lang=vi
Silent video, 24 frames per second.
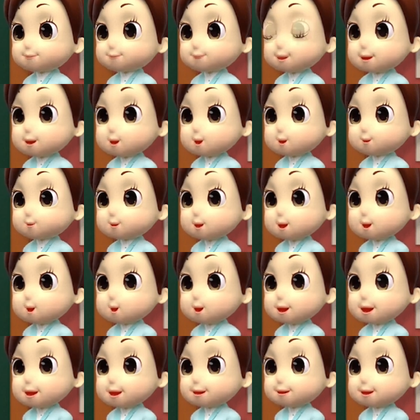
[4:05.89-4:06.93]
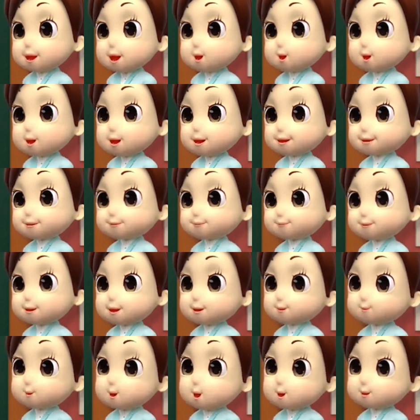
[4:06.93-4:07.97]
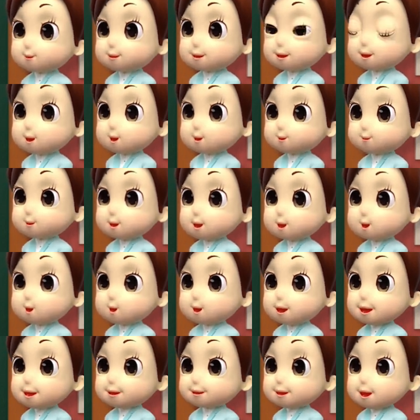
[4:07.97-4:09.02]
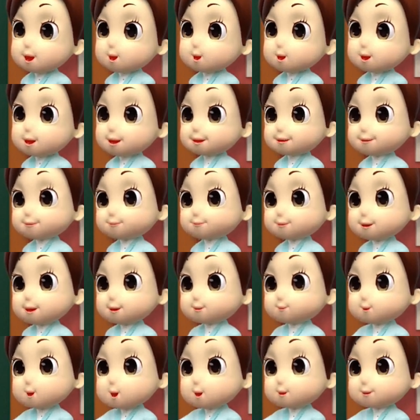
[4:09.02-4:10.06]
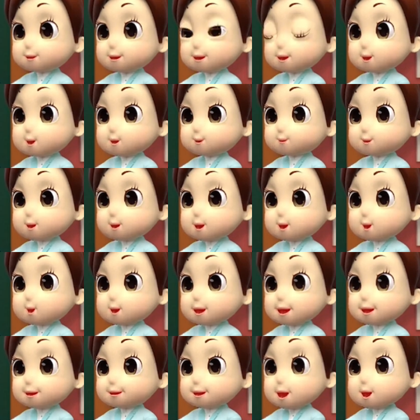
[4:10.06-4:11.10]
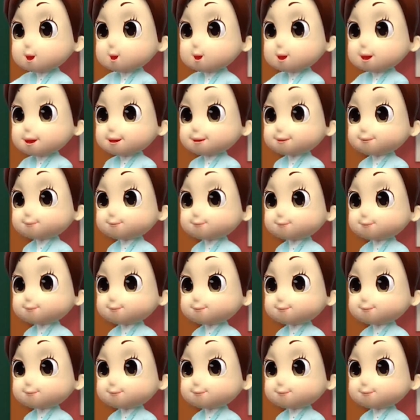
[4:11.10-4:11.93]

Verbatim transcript: Ba từ này có nghĩa khác nhau hoàn toàn nên nó là từ đồng âm. Tít đã rõ chưa?